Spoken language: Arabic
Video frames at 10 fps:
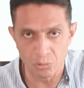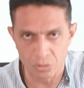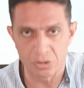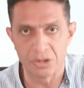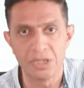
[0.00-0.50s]

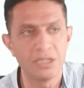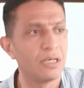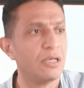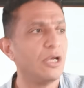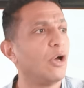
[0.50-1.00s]

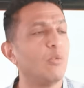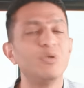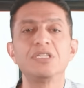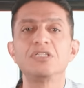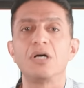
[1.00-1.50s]
الاوكرانيه
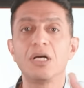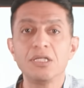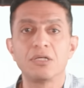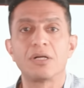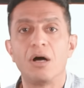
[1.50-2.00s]

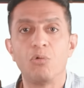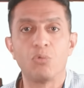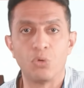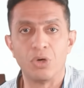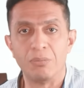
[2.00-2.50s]
وتتغير
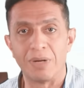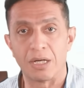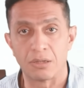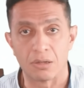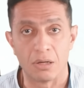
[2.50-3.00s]
اوجه
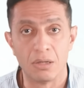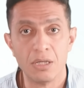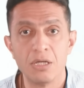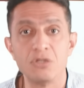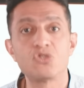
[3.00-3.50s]
المعركه
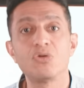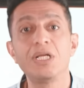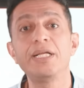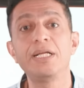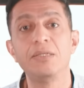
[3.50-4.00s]

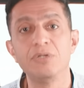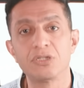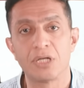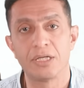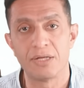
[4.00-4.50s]
السؤال هنا اللي
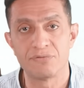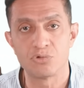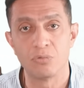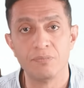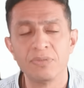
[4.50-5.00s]
بيطرح
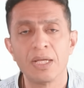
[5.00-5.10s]
نفسه